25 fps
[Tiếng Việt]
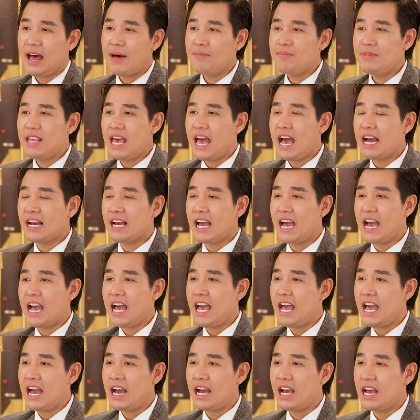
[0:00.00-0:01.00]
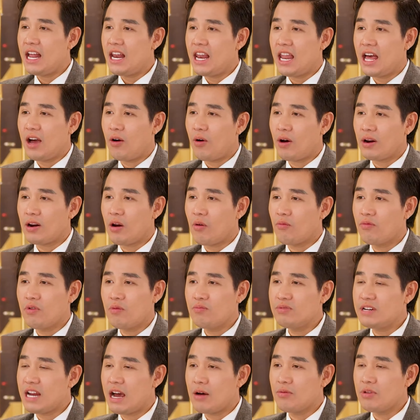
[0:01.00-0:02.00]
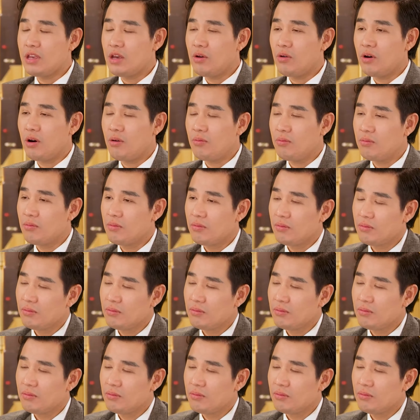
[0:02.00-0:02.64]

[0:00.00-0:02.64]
tham gia ca hát hay là hoạt động ừ. phong trào nhiều không?